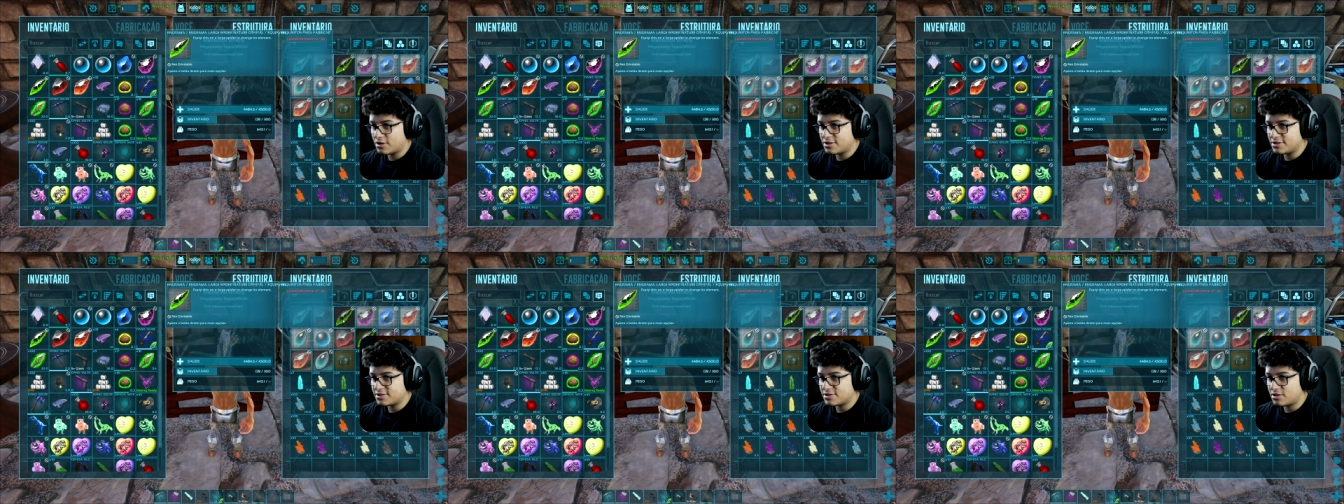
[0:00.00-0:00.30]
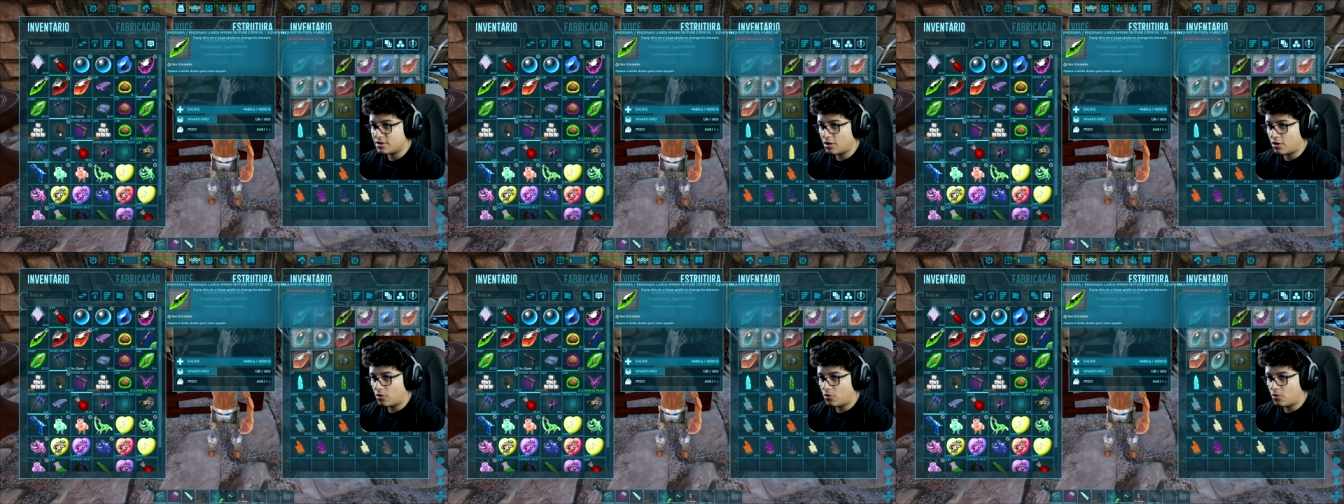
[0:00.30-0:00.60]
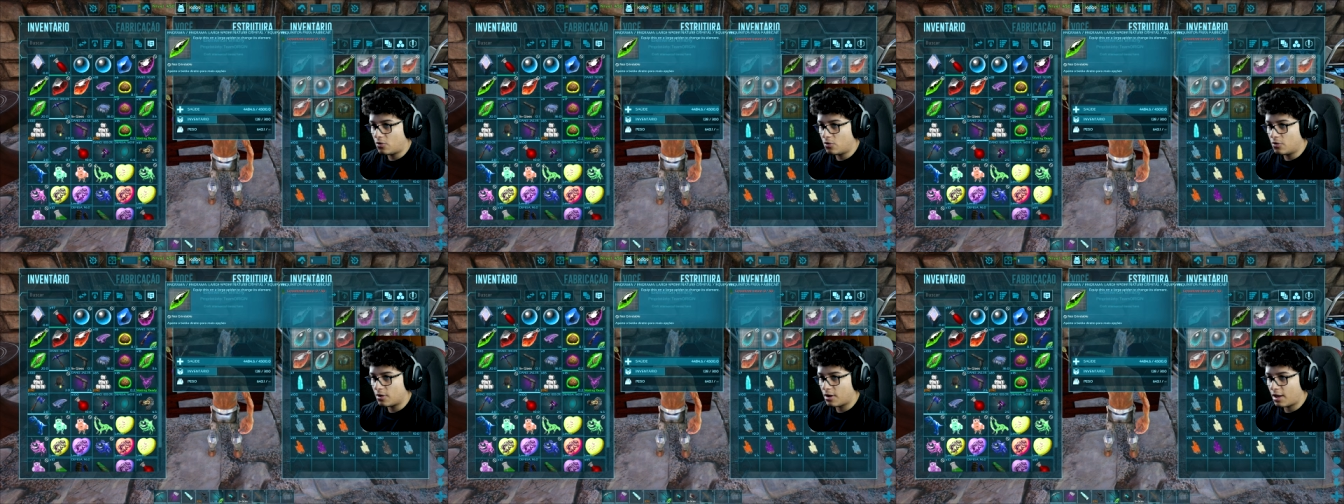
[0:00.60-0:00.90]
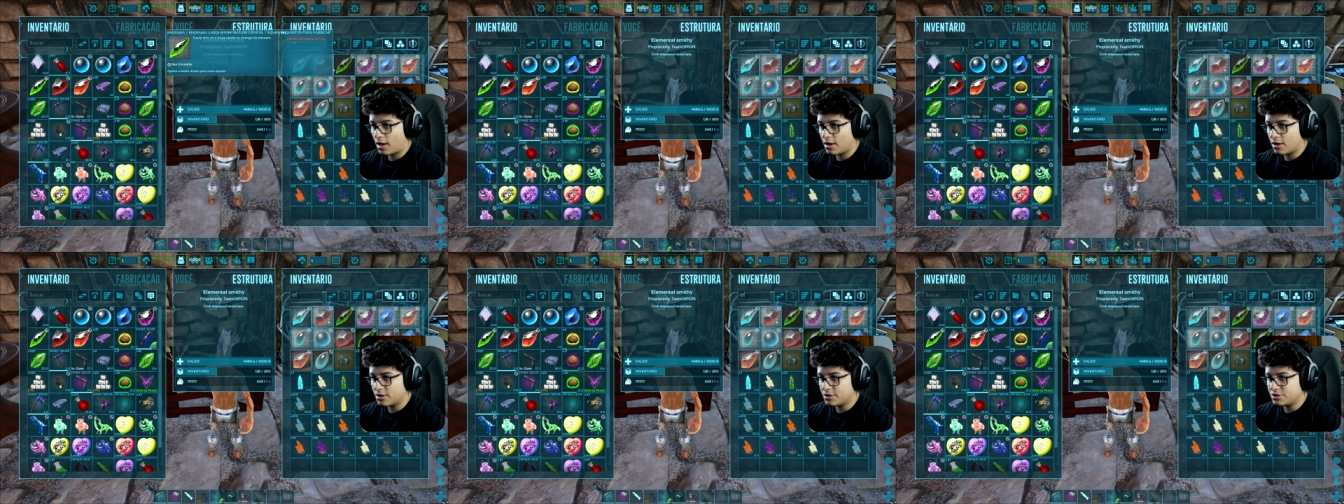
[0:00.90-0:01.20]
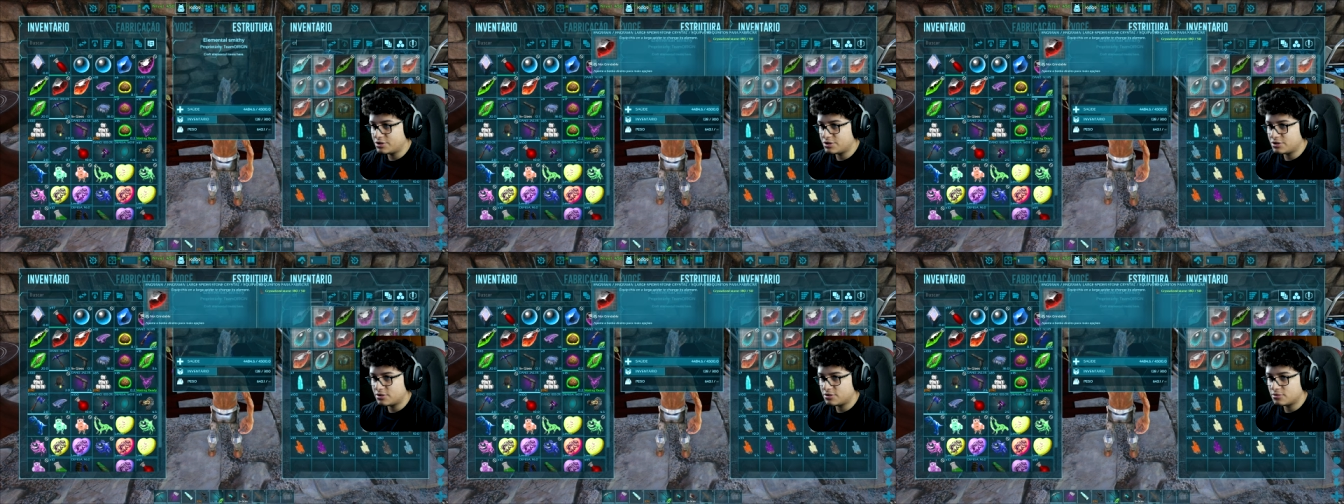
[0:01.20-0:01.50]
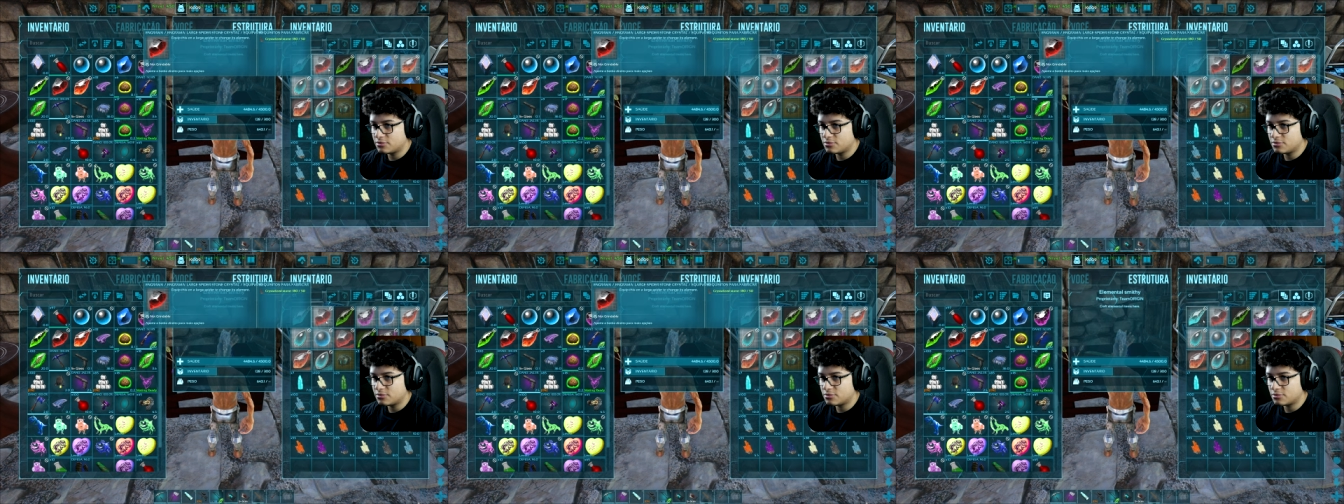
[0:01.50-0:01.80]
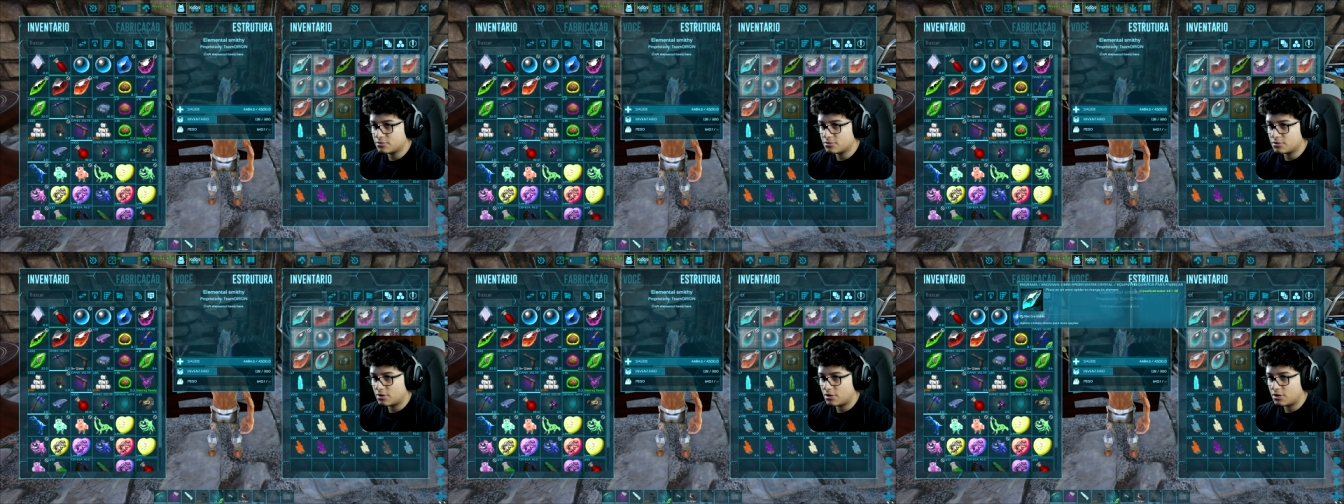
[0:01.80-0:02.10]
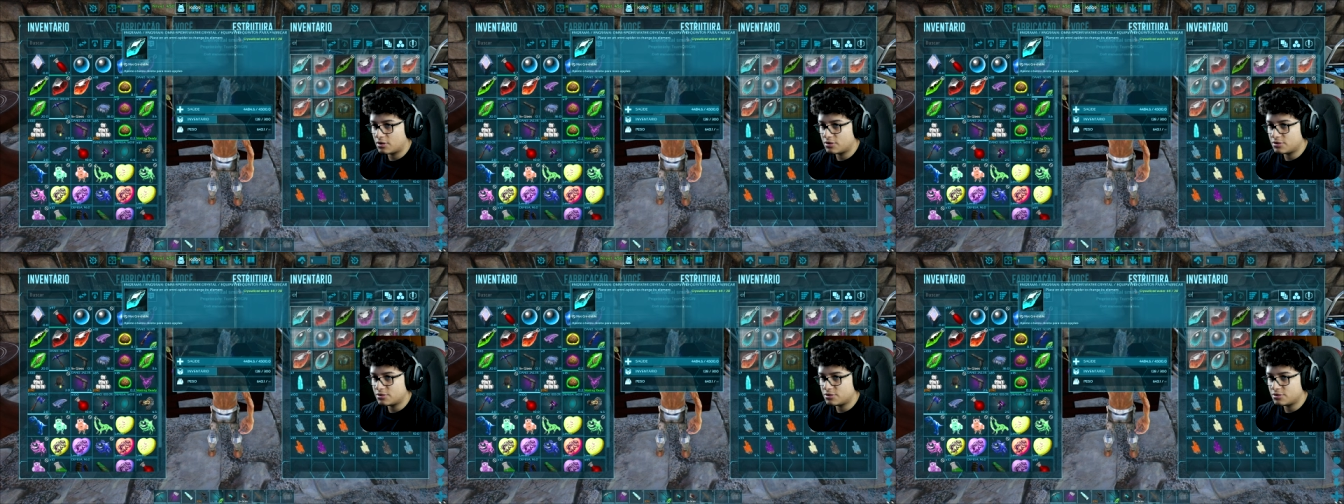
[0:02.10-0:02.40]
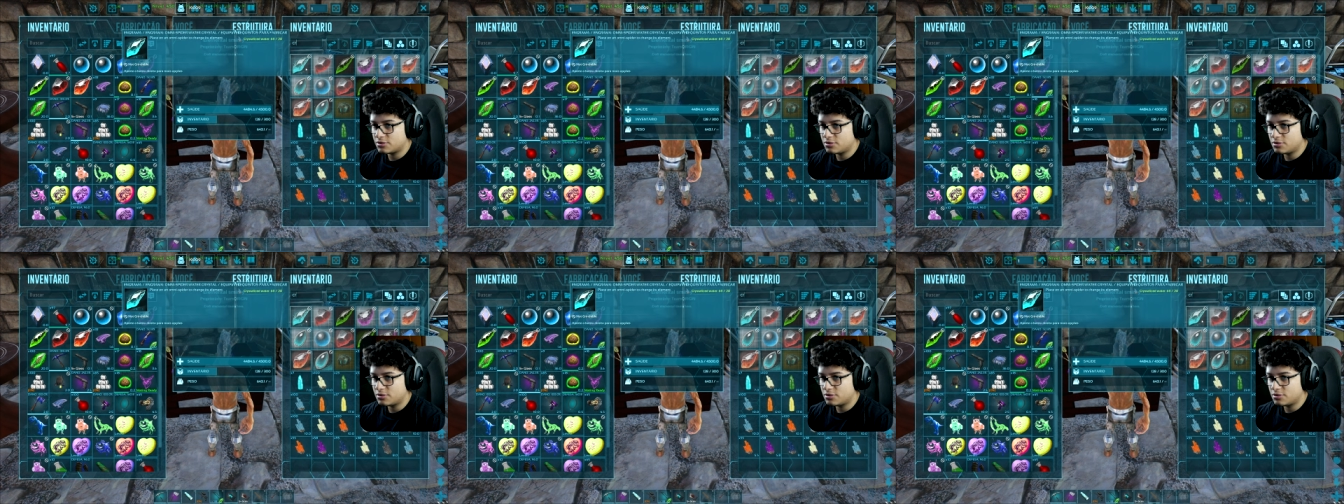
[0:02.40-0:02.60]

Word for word: Esse aqui é o Large. Large.